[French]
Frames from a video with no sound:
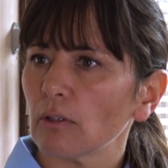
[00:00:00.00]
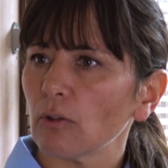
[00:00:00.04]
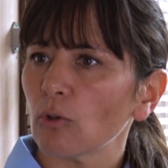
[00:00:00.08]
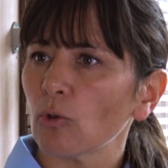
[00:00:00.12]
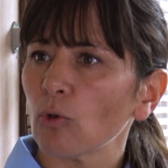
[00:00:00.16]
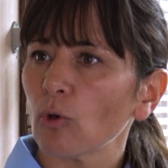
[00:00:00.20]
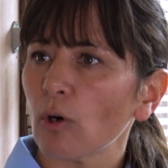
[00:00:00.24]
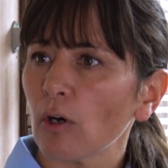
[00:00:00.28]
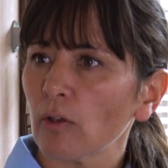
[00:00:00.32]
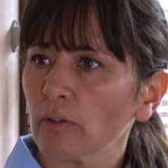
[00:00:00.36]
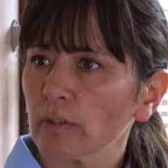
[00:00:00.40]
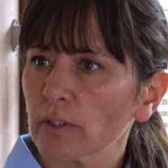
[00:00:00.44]

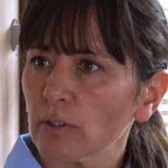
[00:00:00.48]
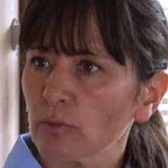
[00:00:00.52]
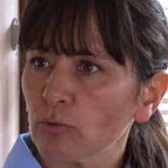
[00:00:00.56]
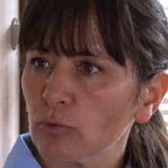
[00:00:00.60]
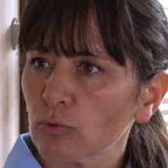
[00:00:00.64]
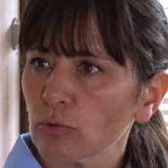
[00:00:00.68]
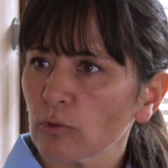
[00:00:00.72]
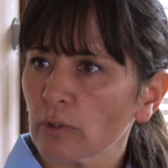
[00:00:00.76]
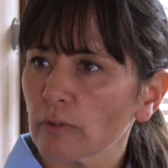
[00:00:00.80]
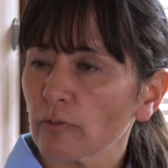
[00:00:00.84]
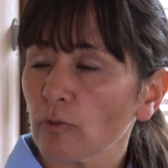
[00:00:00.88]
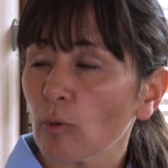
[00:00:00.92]
au
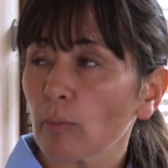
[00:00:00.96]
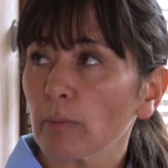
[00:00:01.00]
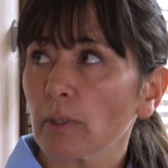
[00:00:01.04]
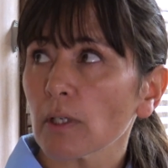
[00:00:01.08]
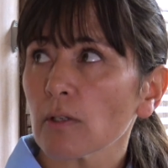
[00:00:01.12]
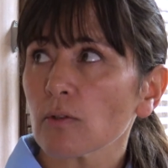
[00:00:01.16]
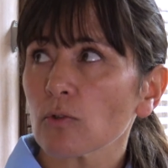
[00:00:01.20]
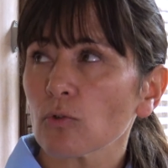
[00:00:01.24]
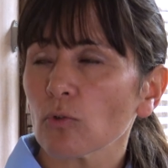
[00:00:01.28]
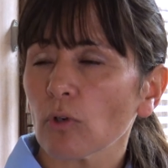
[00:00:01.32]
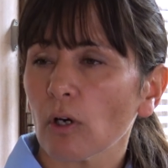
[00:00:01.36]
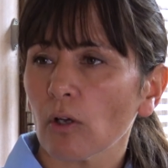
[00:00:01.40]
rendez-vous, ils vont
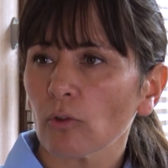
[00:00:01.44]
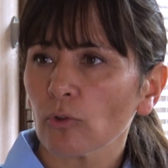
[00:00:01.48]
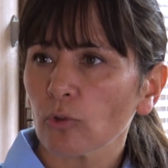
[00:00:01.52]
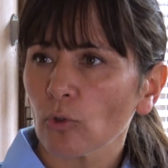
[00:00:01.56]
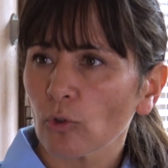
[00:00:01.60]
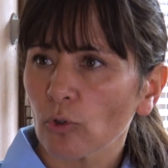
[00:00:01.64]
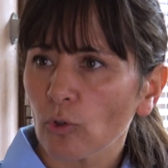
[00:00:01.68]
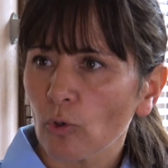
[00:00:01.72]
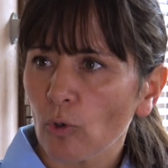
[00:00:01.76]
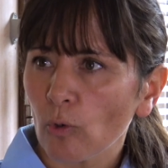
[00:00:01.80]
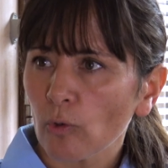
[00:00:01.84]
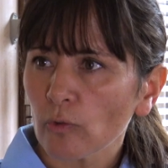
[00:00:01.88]
bien se
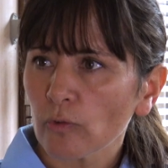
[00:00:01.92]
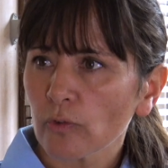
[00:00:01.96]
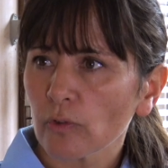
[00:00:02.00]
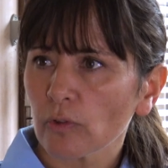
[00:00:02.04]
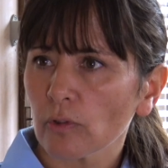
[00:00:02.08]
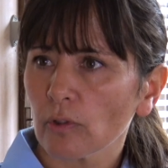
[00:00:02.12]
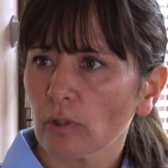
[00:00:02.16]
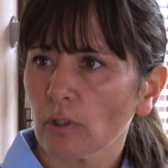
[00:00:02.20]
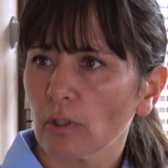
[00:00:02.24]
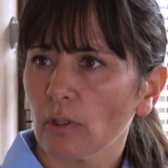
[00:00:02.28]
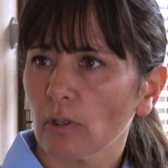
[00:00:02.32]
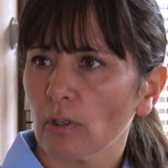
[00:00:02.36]
rendre
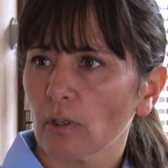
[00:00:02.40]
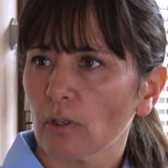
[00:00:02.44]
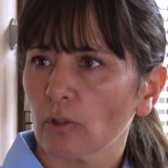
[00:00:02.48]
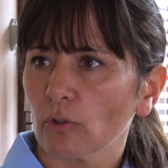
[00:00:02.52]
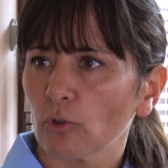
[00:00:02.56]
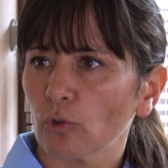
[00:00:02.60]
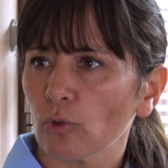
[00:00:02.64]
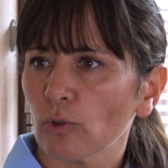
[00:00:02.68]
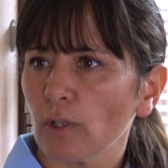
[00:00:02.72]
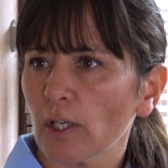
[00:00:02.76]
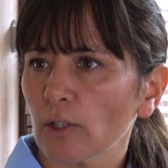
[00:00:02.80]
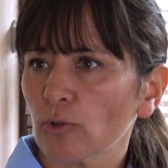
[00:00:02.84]
compte
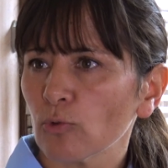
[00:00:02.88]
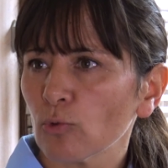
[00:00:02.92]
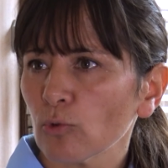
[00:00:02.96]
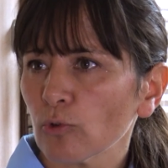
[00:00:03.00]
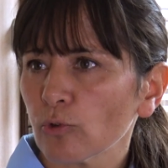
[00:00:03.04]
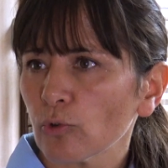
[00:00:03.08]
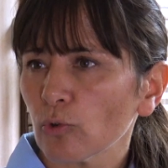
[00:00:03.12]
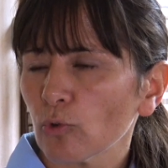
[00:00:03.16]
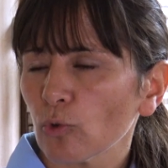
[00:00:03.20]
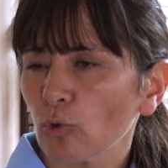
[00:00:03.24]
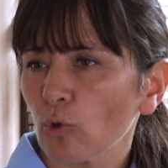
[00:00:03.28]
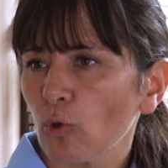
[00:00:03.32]
que
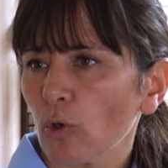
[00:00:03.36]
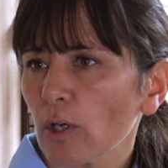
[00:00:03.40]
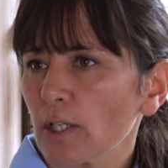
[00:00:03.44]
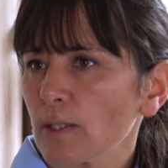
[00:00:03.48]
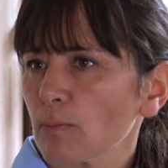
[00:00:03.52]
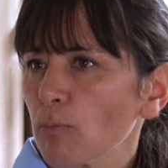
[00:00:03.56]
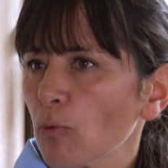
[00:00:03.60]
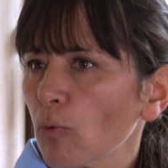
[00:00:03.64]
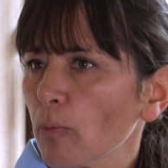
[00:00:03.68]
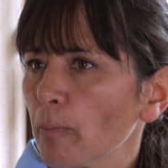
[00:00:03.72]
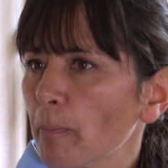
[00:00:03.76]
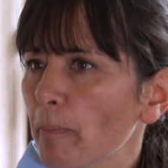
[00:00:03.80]
l'adulte ne
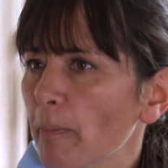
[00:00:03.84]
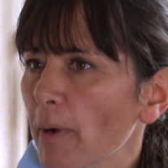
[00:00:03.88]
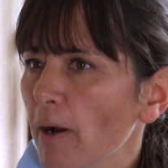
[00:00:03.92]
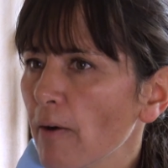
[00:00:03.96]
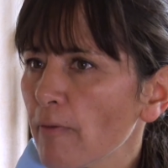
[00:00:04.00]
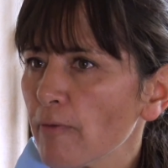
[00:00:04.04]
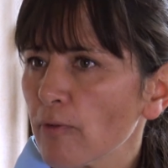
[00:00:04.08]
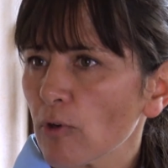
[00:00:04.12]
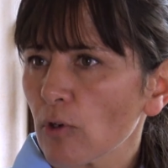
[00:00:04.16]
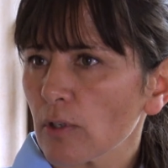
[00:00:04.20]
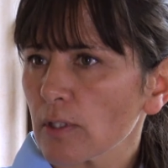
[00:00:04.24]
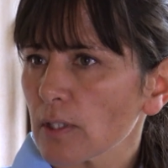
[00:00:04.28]
correspond
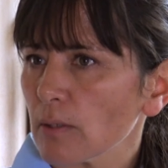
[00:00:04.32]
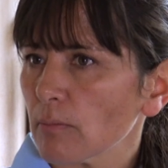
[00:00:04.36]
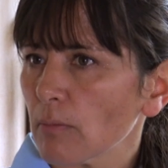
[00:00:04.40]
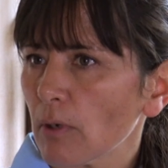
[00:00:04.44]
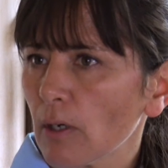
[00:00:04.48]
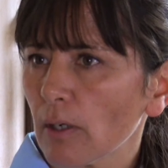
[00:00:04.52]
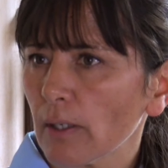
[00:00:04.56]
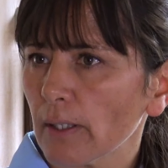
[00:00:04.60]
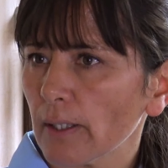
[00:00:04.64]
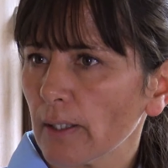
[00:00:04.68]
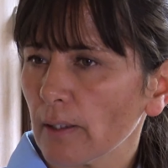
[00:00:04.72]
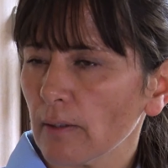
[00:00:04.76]
pas
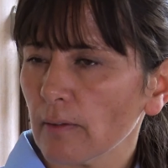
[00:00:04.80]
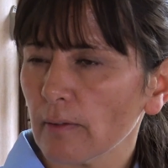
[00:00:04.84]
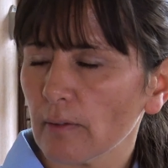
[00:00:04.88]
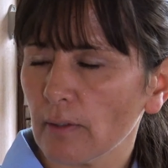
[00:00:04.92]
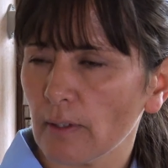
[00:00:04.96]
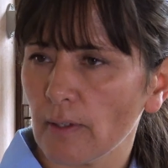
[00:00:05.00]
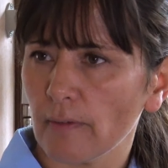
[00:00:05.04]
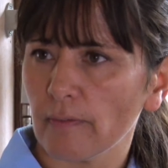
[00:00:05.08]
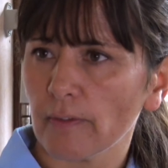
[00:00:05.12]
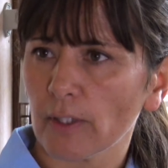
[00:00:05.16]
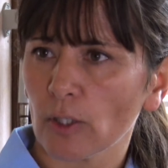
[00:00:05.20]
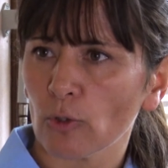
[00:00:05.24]
forcément à
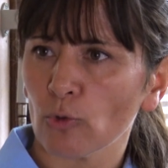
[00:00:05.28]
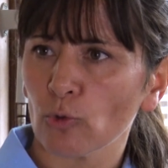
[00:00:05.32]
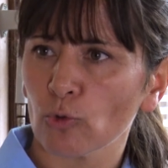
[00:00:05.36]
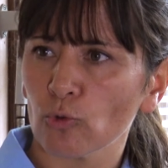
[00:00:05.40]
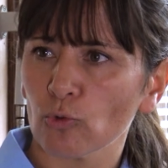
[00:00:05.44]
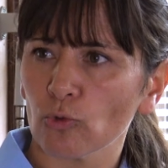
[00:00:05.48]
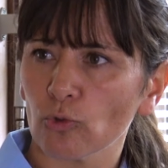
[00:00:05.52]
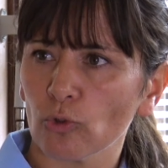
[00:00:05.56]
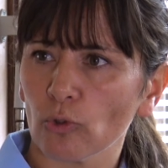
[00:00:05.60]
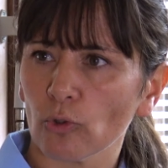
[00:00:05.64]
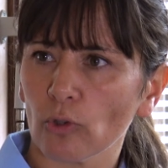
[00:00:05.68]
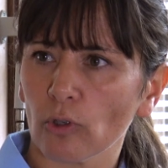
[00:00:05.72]

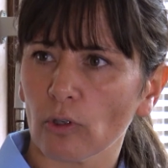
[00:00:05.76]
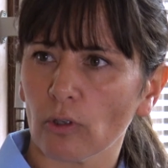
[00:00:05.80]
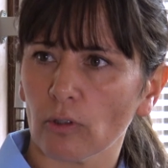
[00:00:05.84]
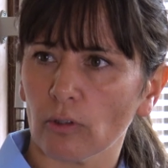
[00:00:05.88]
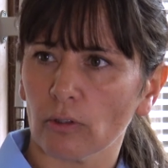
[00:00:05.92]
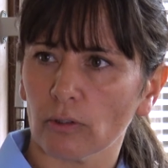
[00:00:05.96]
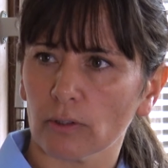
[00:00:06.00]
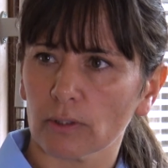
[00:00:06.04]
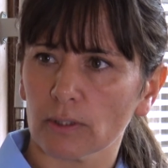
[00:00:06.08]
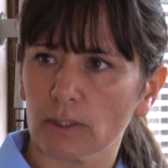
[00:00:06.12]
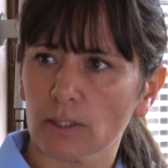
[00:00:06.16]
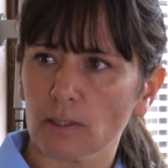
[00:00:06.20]

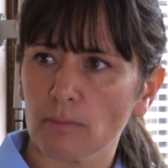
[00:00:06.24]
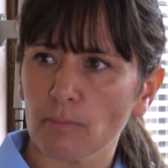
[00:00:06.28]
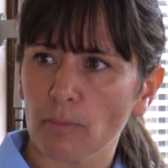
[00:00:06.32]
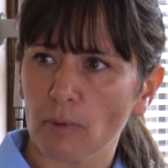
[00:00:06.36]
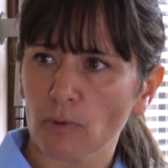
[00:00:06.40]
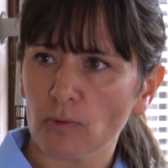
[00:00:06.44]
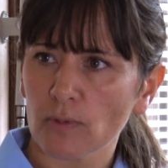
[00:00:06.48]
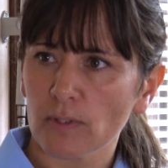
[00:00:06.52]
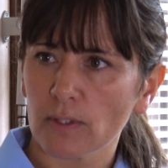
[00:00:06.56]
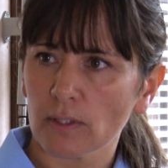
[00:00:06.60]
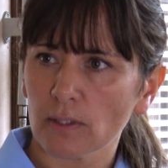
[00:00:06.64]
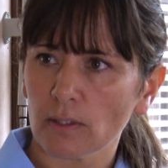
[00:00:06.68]
l'interlocuteur qu'ils
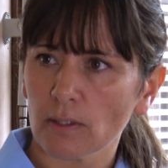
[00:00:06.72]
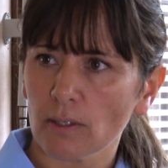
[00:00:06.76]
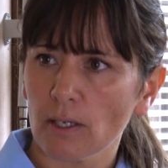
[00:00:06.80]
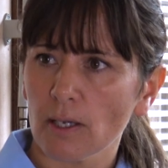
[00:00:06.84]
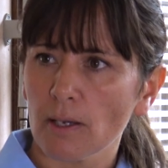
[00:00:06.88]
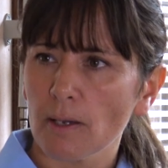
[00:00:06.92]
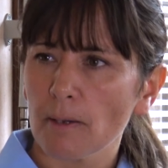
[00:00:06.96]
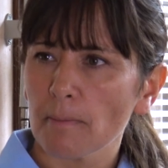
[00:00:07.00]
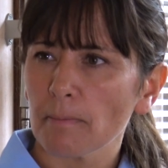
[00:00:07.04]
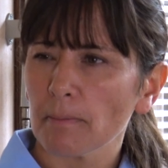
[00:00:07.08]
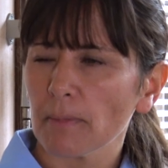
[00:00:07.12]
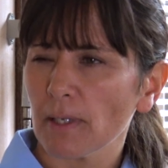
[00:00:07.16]
pensaient,
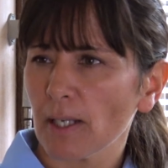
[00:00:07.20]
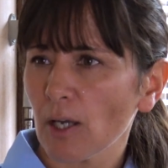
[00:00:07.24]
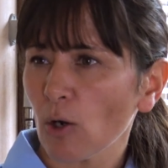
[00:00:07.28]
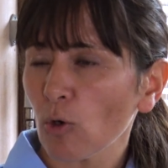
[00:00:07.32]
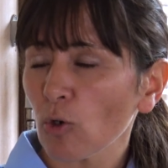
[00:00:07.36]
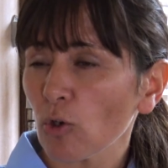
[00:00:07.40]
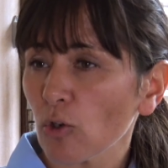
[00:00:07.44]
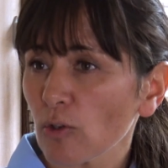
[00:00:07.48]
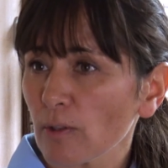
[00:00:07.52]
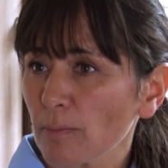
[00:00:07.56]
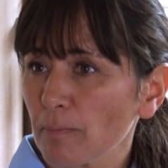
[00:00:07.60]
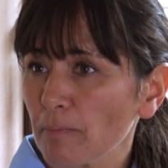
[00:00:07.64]
mais là
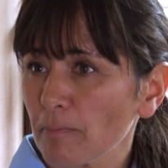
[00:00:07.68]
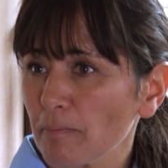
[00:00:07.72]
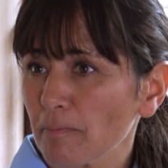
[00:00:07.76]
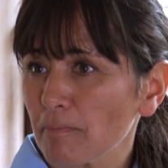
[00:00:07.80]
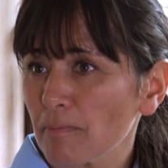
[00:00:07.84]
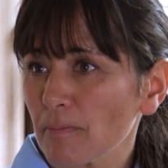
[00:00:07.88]
encore,